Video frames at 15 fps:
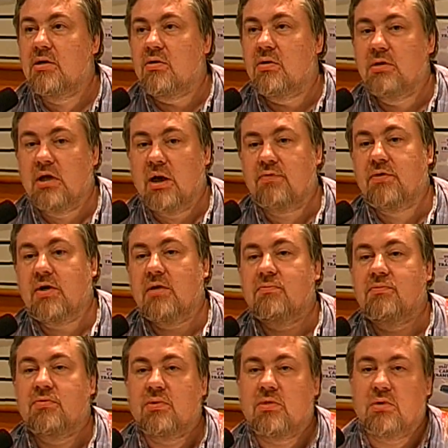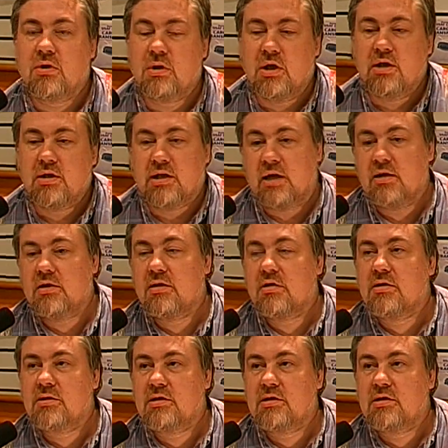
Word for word: und nachfragen, wo dann